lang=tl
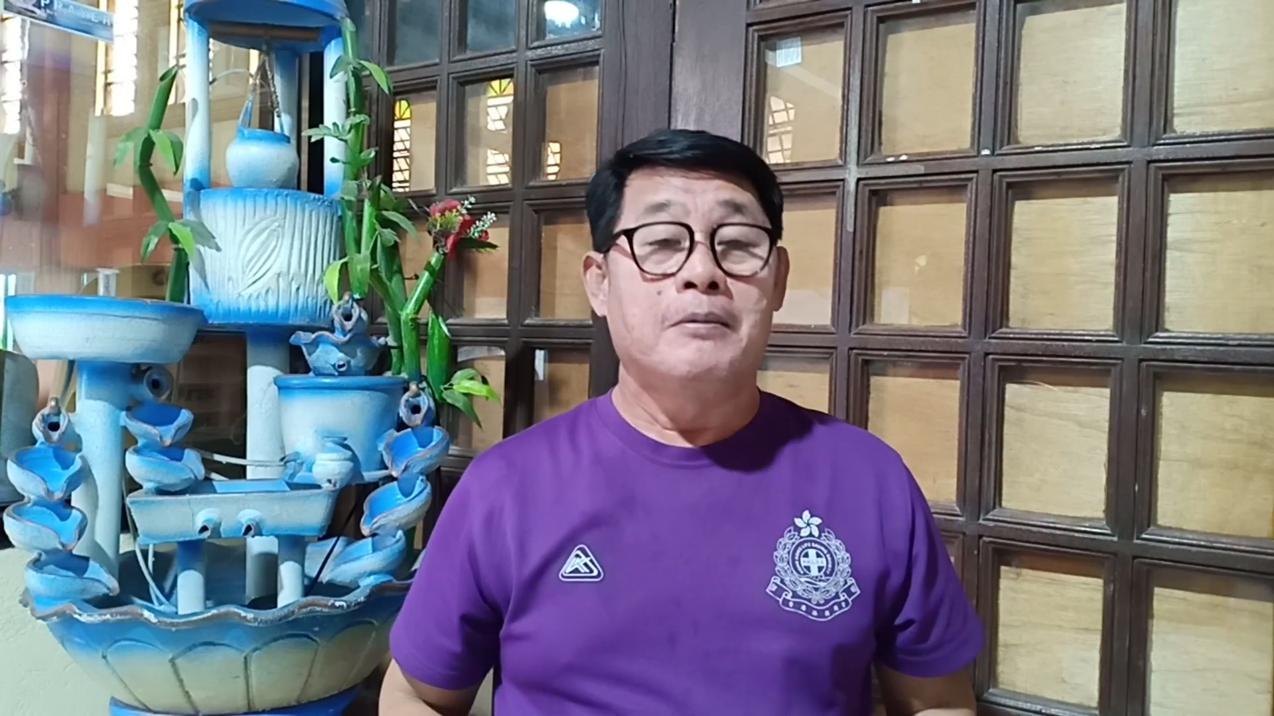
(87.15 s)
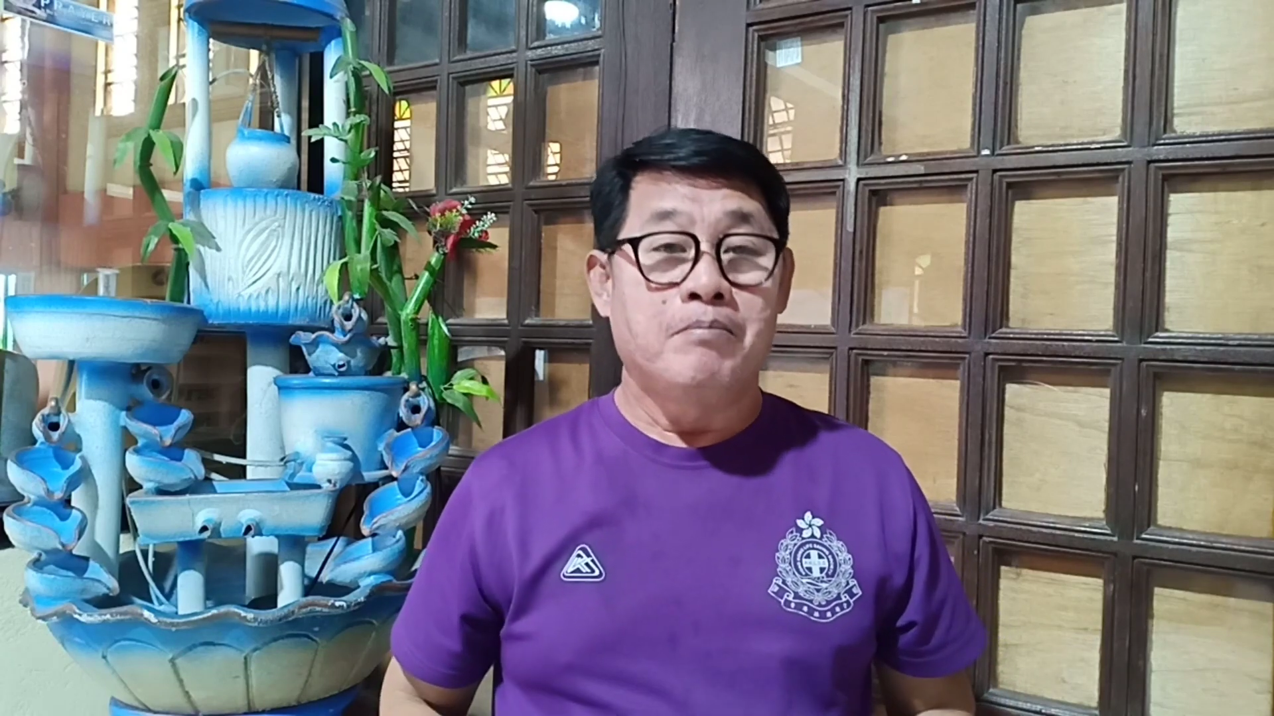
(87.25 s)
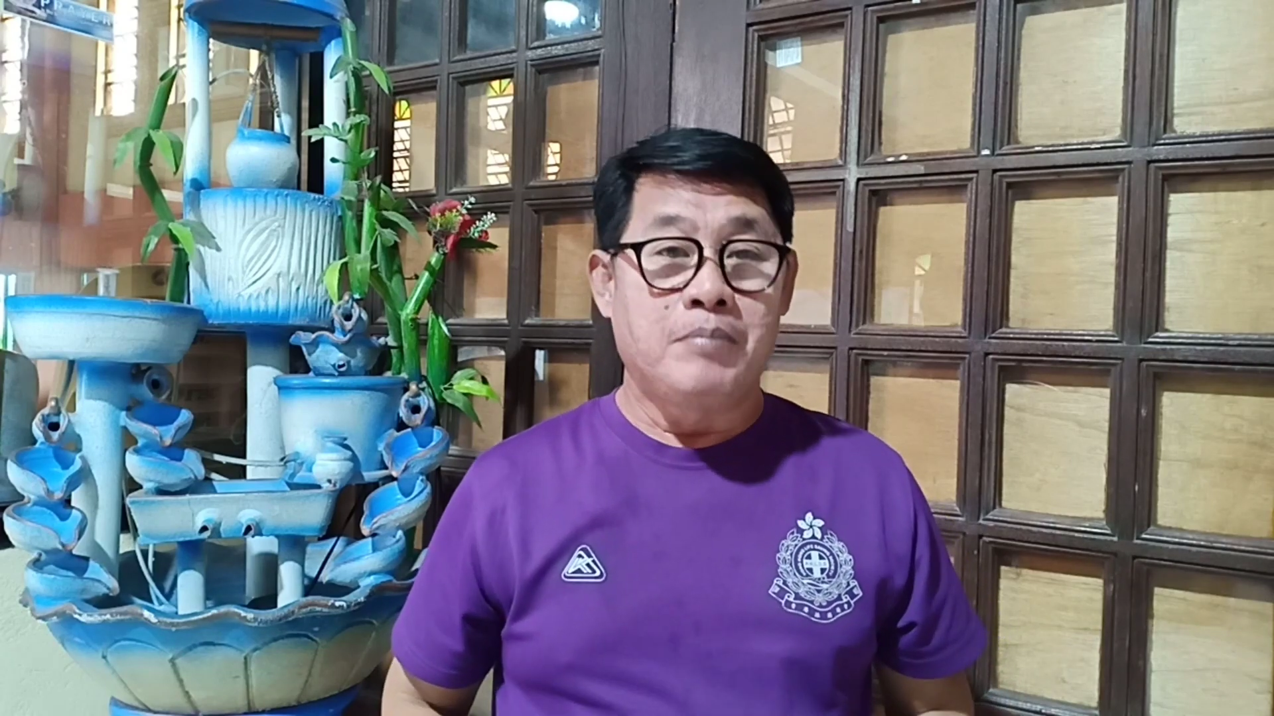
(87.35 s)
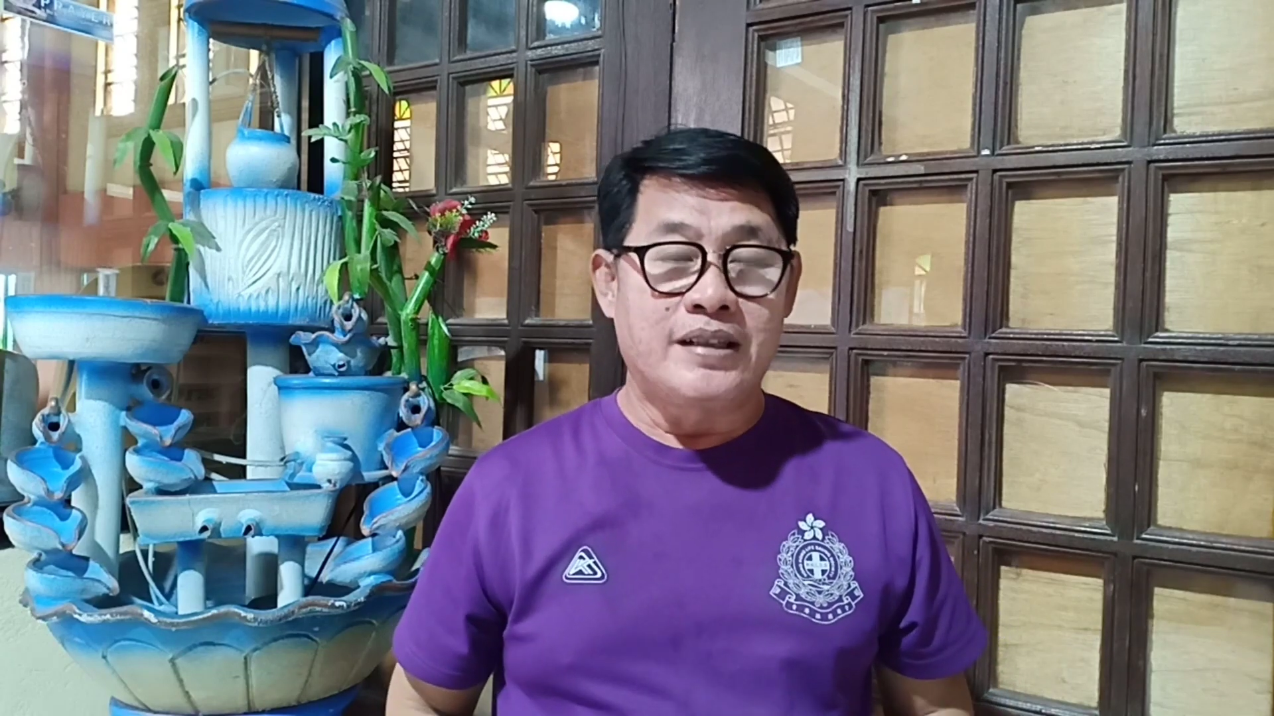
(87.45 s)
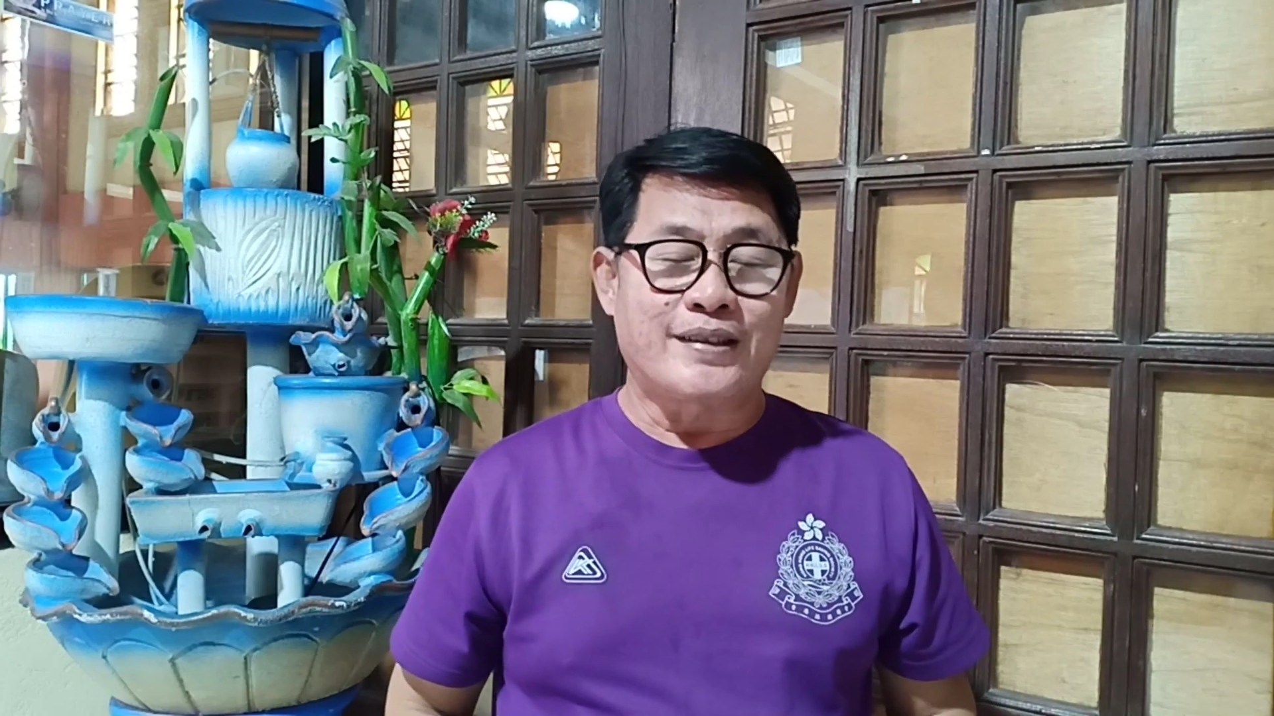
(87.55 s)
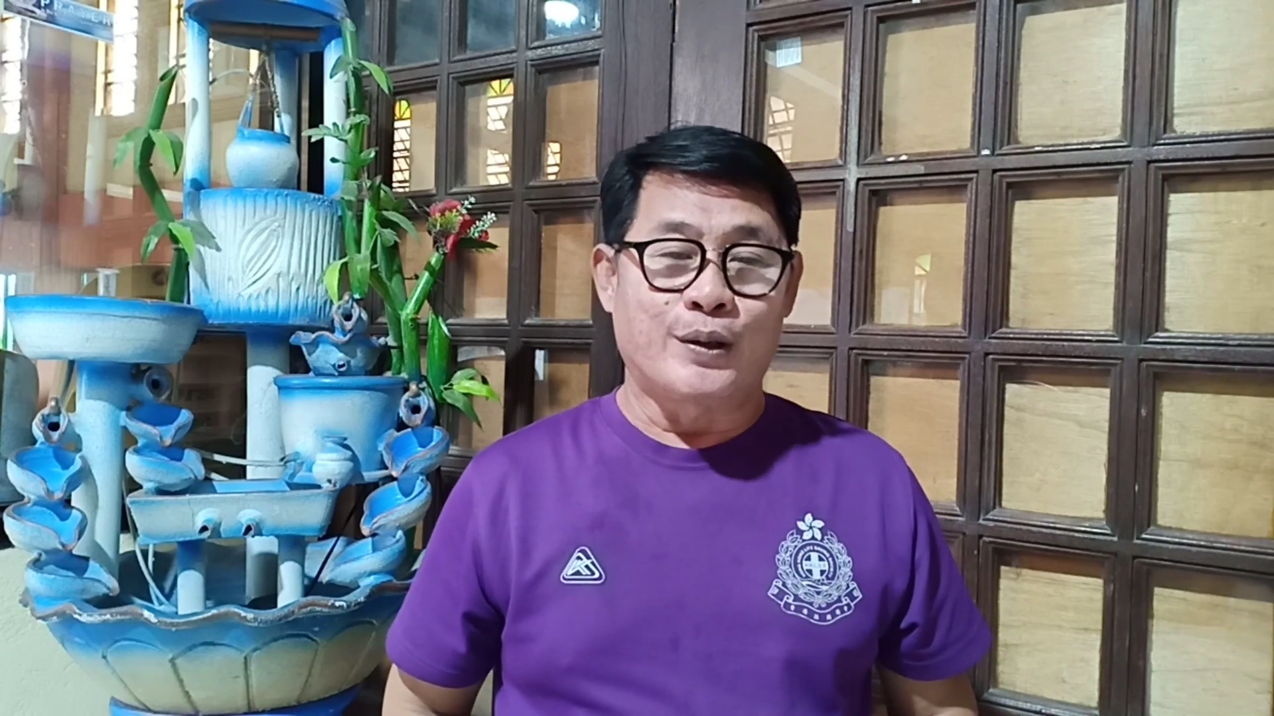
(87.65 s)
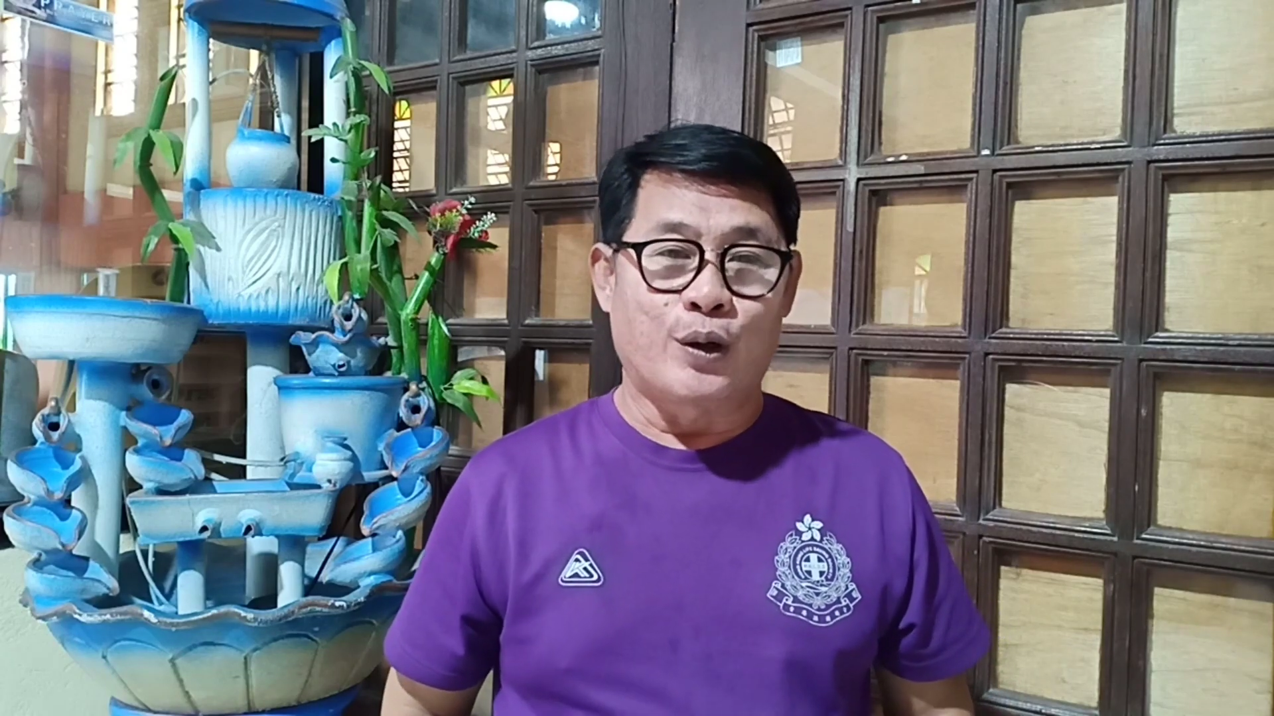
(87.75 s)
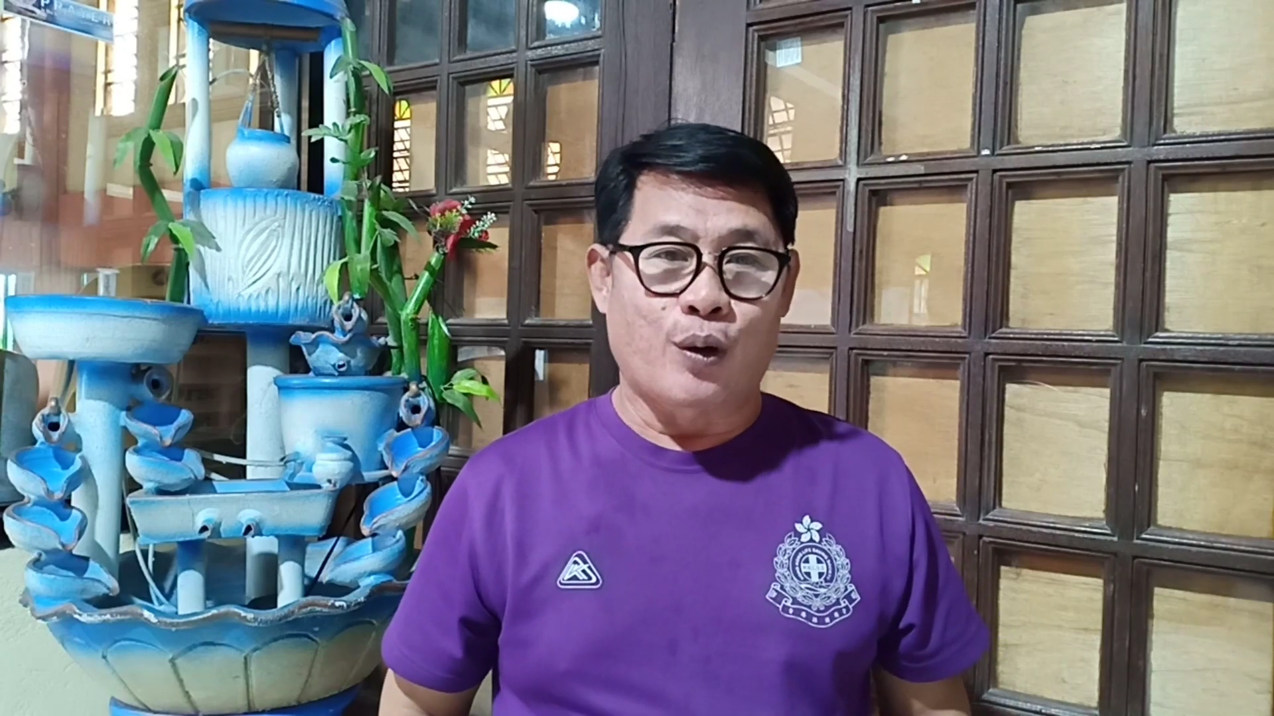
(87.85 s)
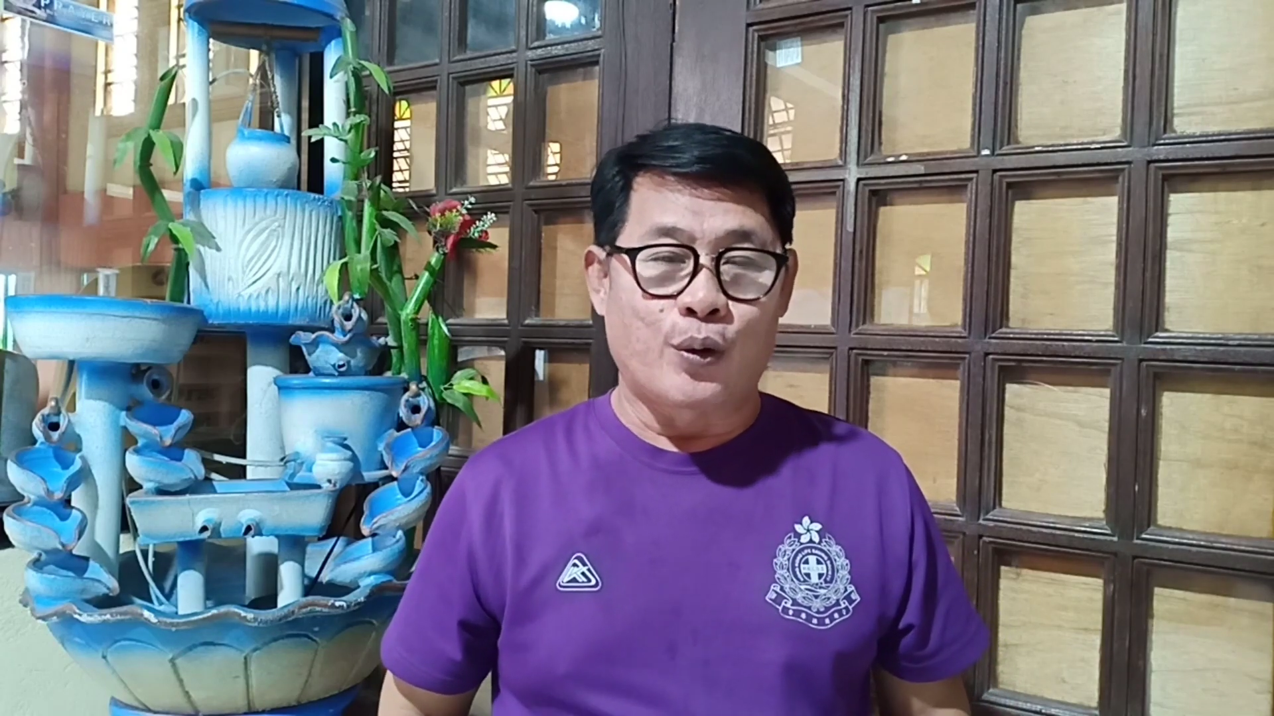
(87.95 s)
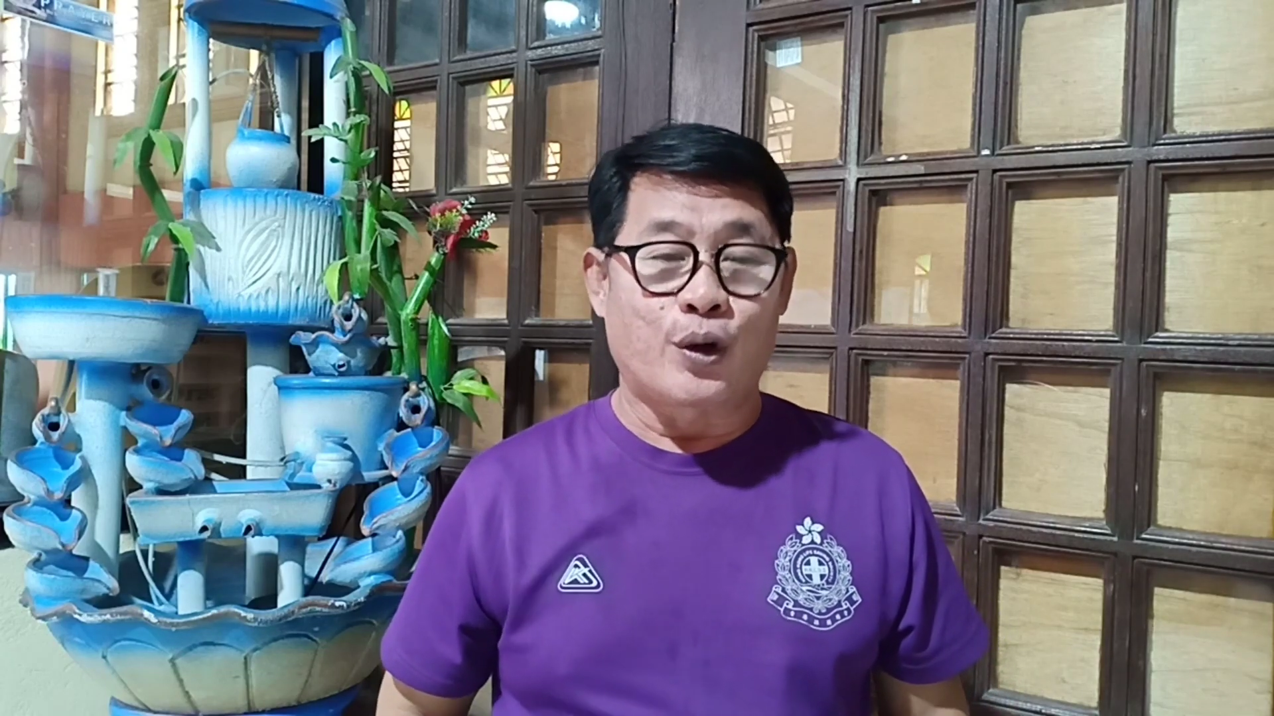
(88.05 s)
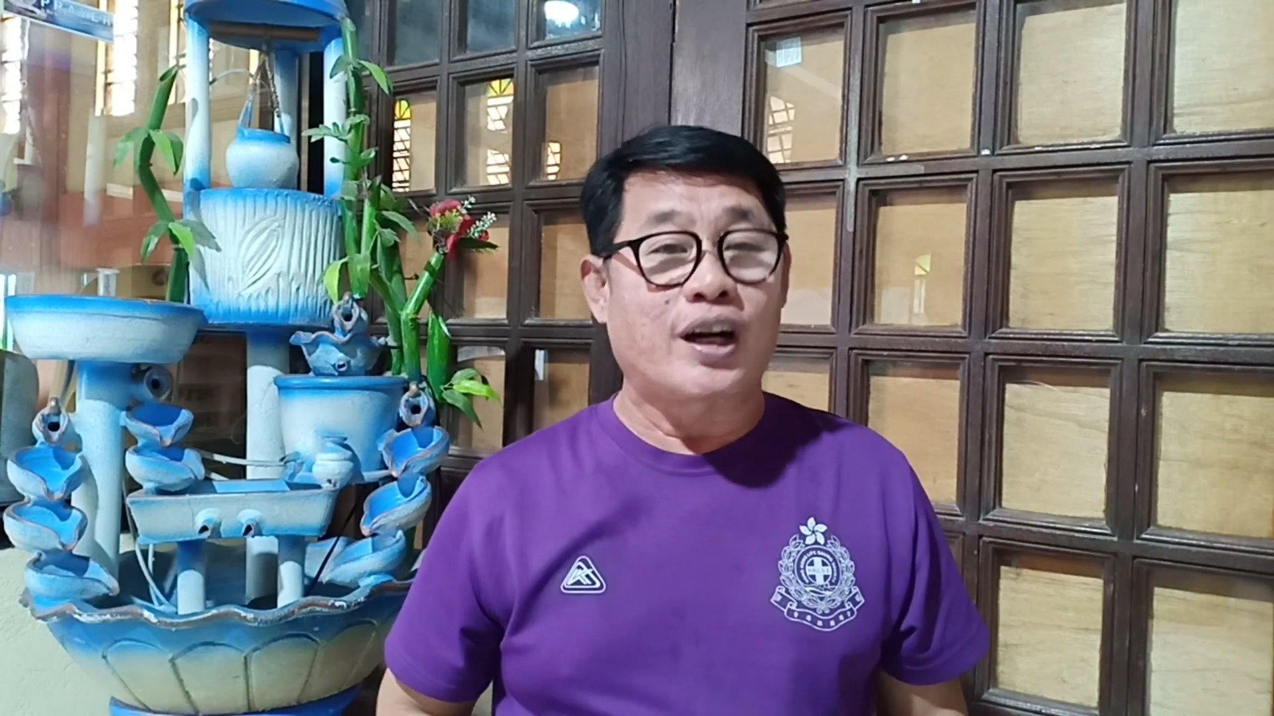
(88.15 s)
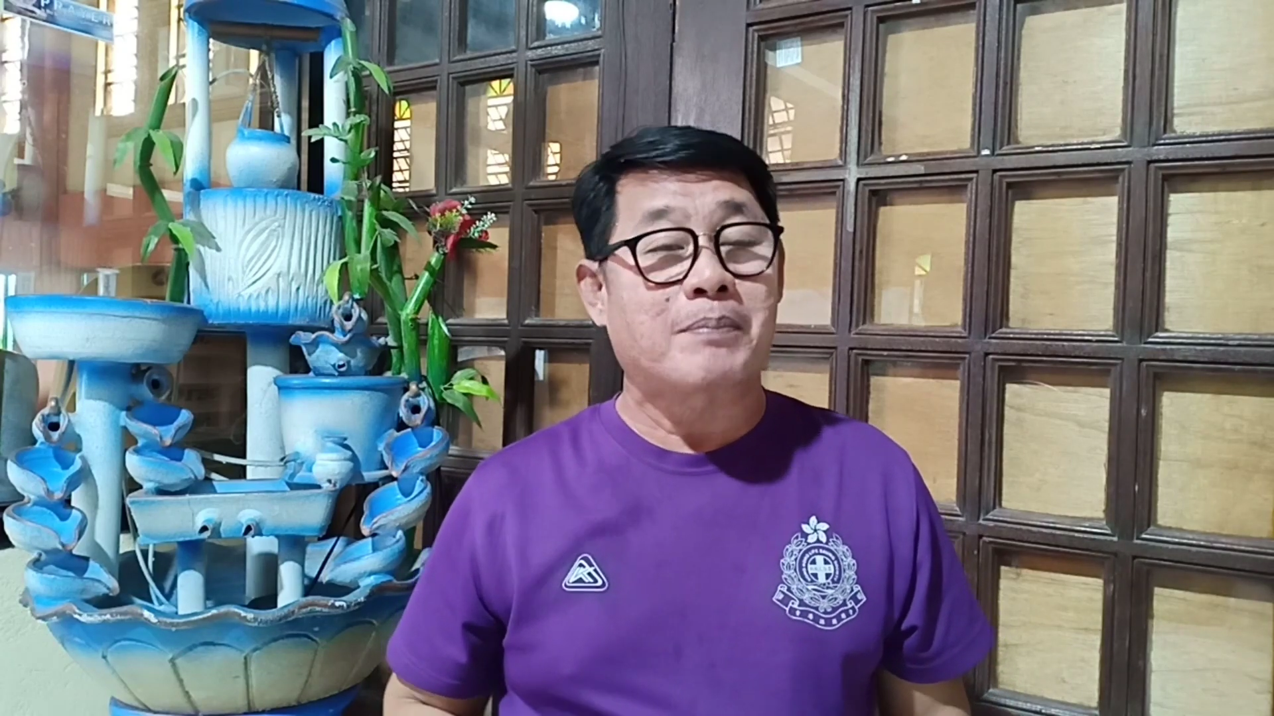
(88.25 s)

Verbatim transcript: Miss Nora Honor.